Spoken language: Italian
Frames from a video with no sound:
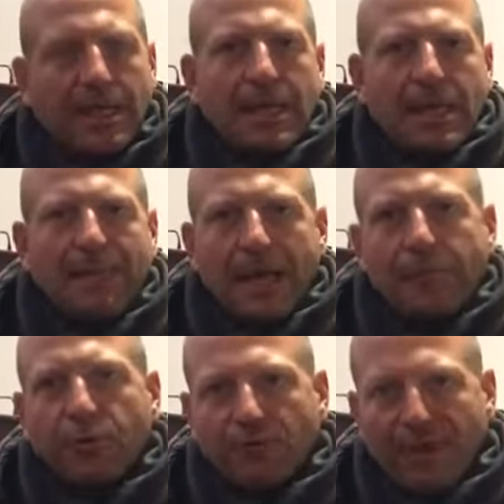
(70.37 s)
eh, ma è
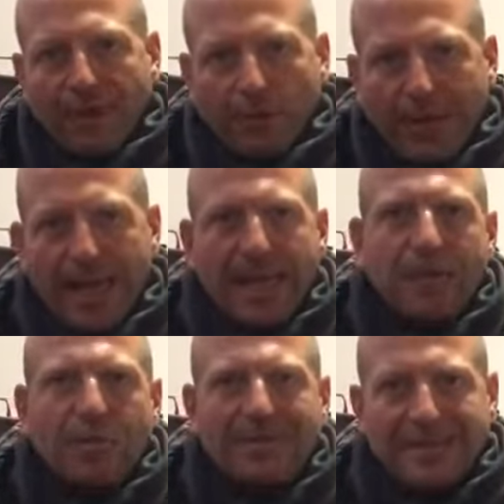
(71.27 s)
pur vero che
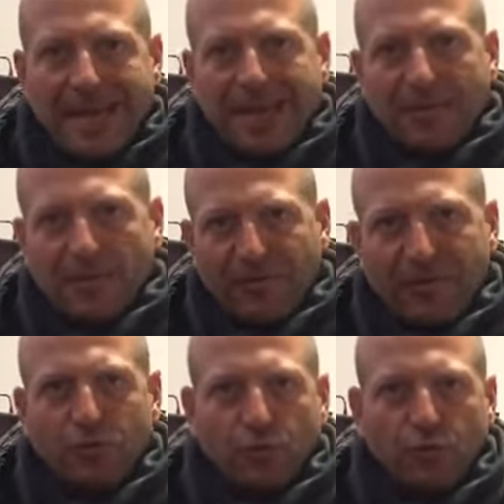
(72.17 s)
in questi anni abbiamo
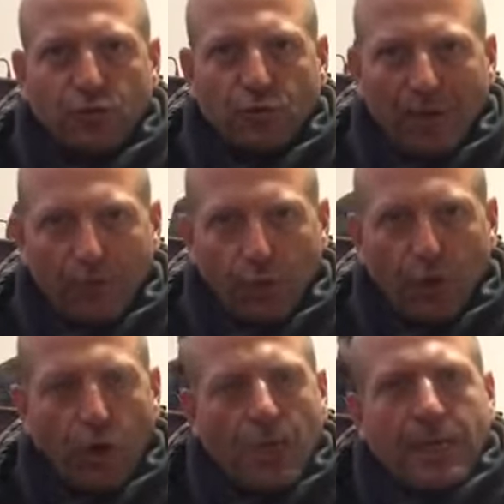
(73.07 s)
fatto un ottimo
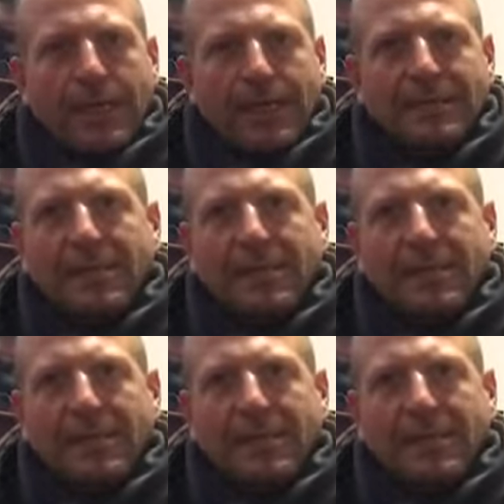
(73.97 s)
lavoro eh,